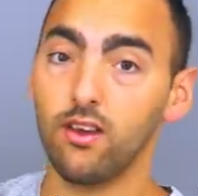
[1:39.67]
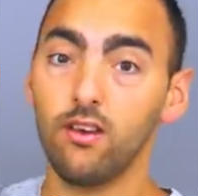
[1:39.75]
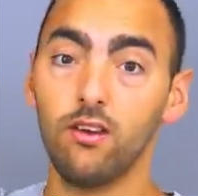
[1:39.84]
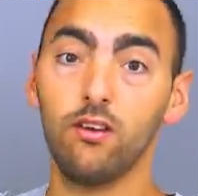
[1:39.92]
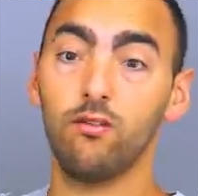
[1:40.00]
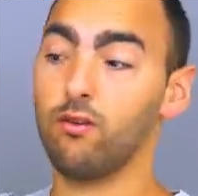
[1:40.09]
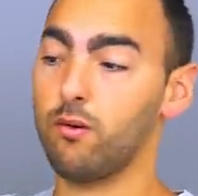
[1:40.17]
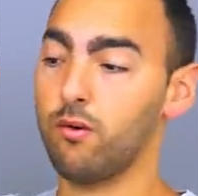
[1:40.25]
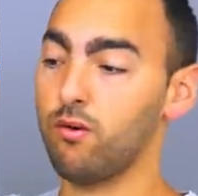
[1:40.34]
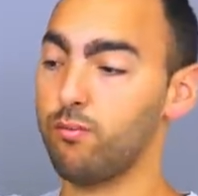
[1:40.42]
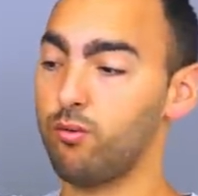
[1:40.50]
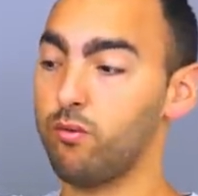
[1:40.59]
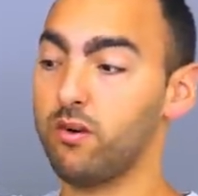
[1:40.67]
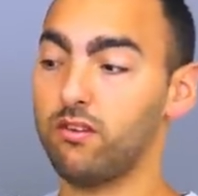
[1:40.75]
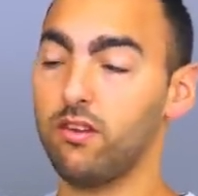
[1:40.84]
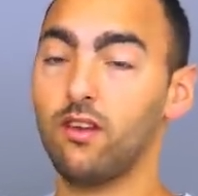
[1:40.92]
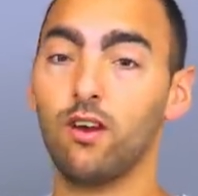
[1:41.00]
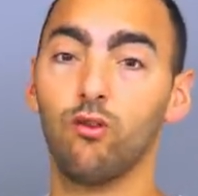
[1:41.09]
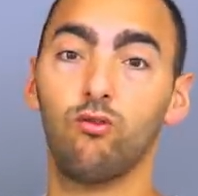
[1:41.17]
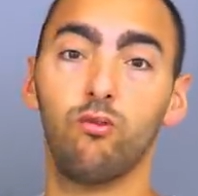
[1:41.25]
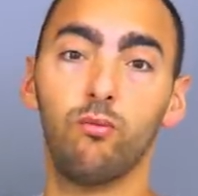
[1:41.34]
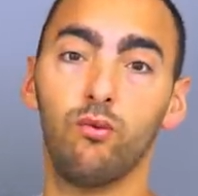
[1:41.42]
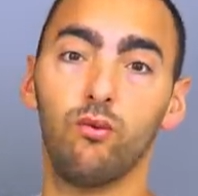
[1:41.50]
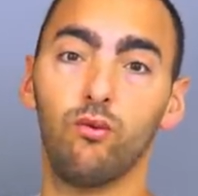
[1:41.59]
qui vraiment pour moi c'était un
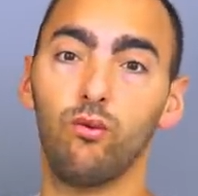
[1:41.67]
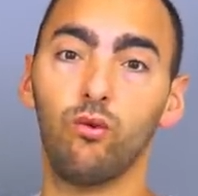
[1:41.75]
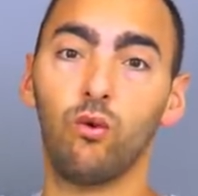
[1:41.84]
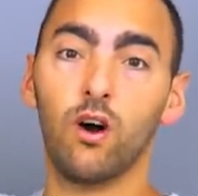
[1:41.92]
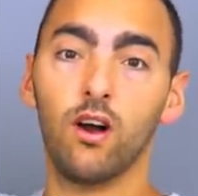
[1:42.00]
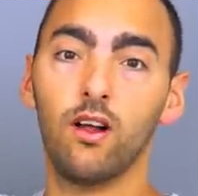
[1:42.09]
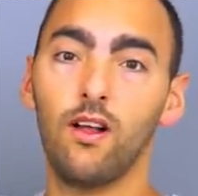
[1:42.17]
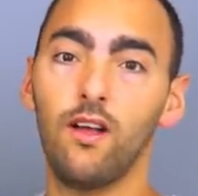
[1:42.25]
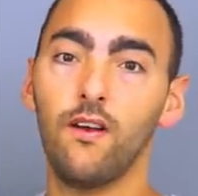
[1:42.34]
tube droit